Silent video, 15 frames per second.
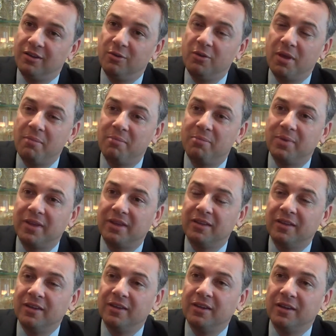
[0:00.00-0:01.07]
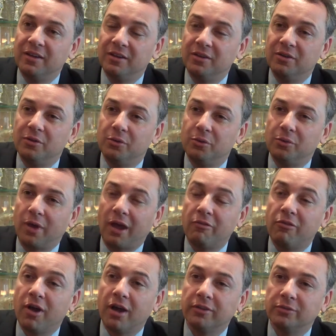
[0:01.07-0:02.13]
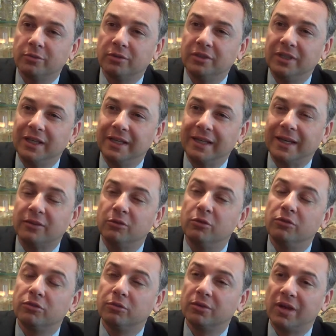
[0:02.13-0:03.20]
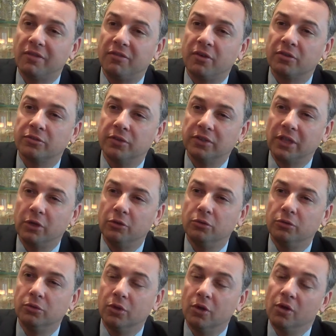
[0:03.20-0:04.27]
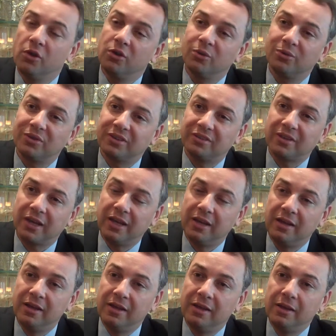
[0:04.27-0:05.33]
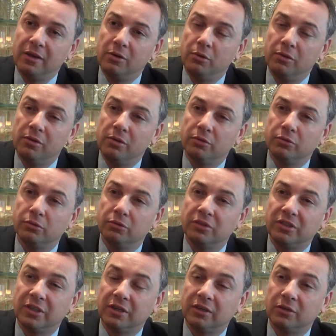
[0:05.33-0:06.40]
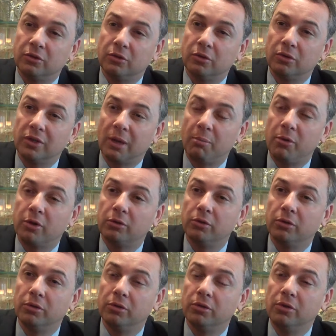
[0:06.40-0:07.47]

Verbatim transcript: L'UMP, avoir à soutenir les résolutions que la France vote à l'ONU contre Israël, le soutien qu'apporte euh,